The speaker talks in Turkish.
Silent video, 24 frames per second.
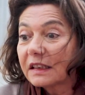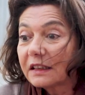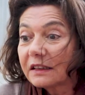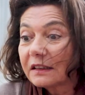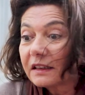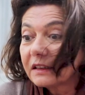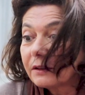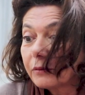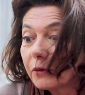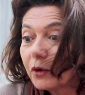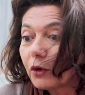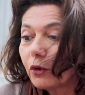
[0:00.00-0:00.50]

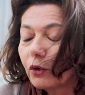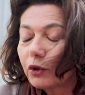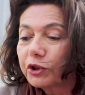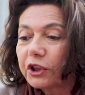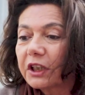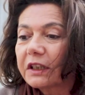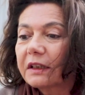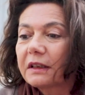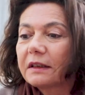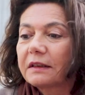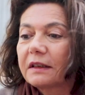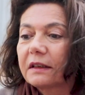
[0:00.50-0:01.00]
insanını
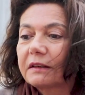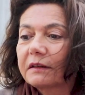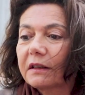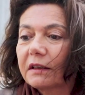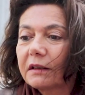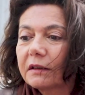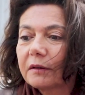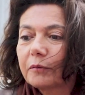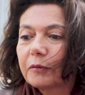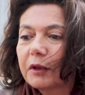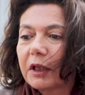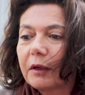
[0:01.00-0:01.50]
o
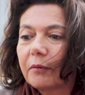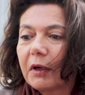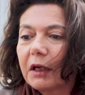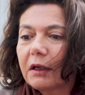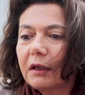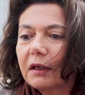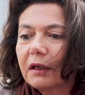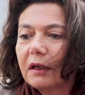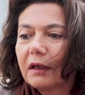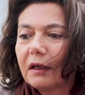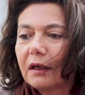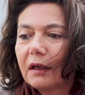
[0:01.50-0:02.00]
şekilde
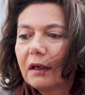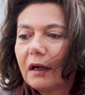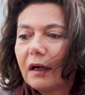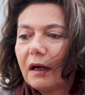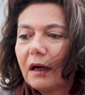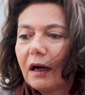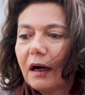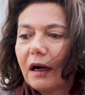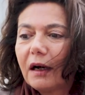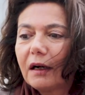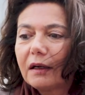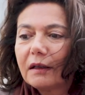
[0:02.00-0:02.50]
tanımlamak.
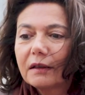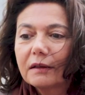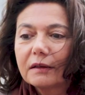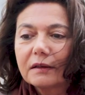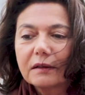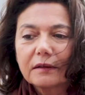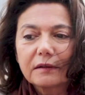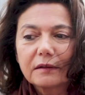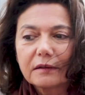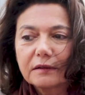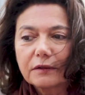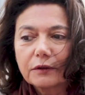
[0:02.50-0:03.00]

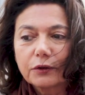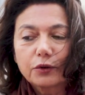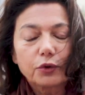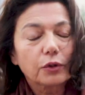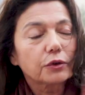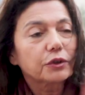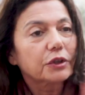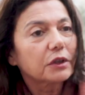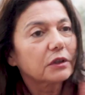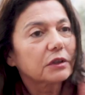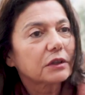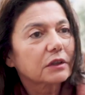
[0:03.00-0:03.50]

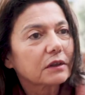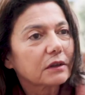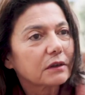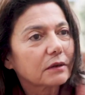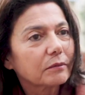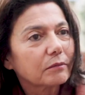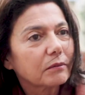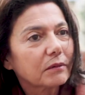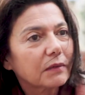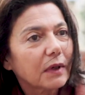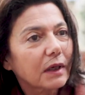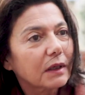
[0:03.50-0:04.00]
E, çok
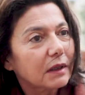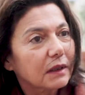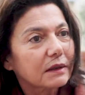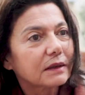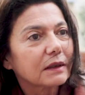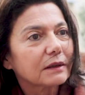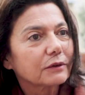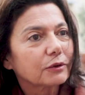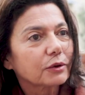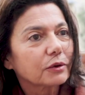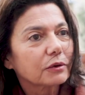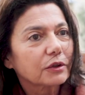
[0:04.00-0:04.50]
şaşırdım.
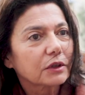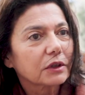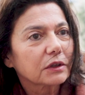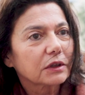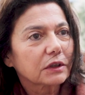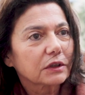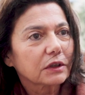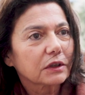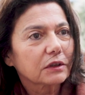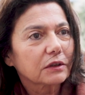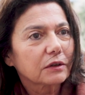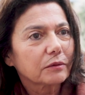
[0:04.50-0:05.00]
Hakikaten
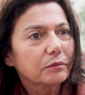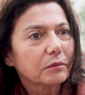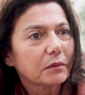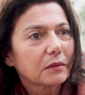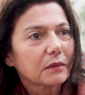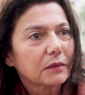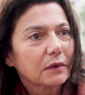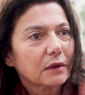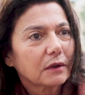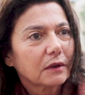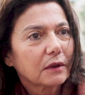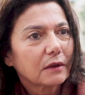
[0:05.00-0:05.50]
çok
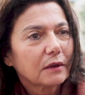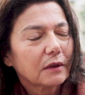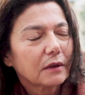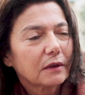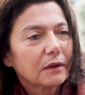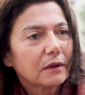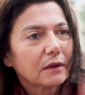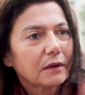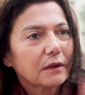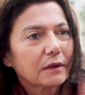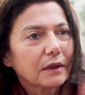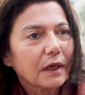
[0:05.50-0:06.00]
şaşırdım.
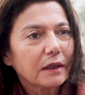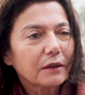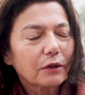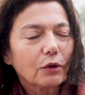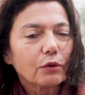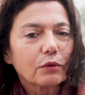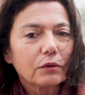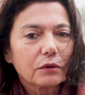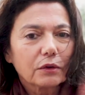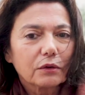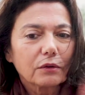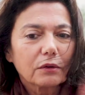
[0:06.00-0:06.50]

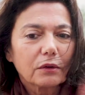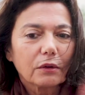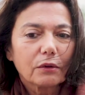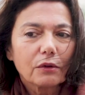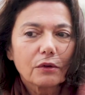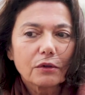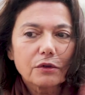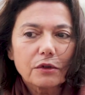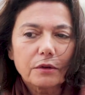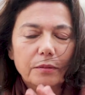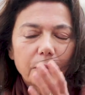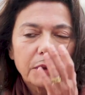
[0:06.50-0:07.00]
Yani
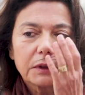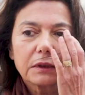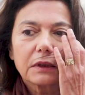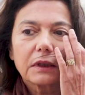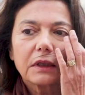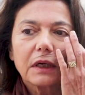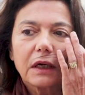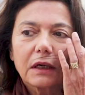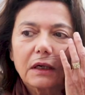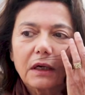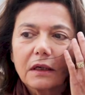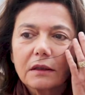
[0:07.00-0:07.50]

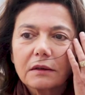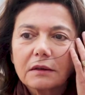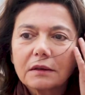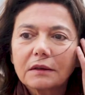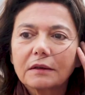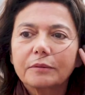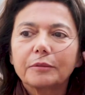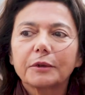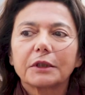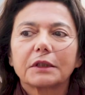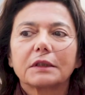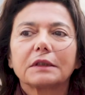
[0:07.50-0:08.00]
Osman'ın
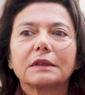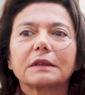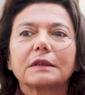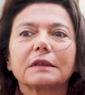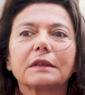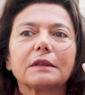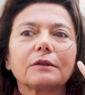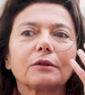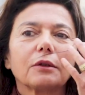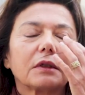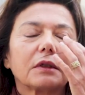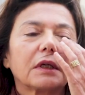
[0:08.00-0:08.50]
karanlık
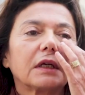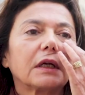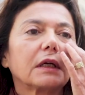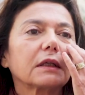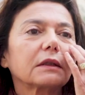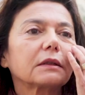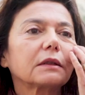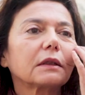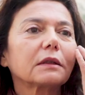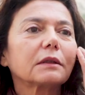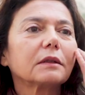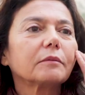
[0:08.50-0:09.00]
bir insan
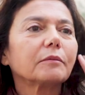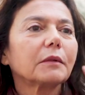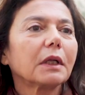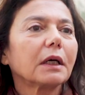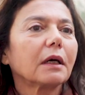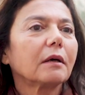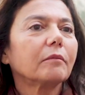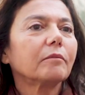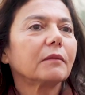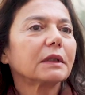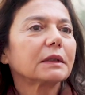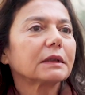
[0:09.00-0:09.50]
olarak
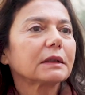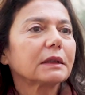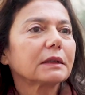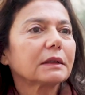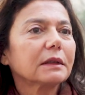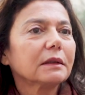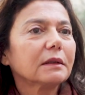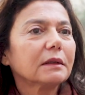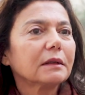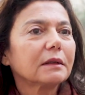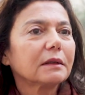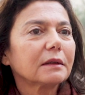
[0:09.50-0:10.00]

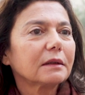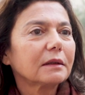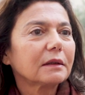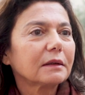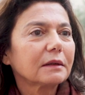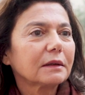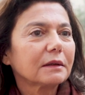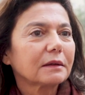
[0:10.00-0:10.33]
tanımlanması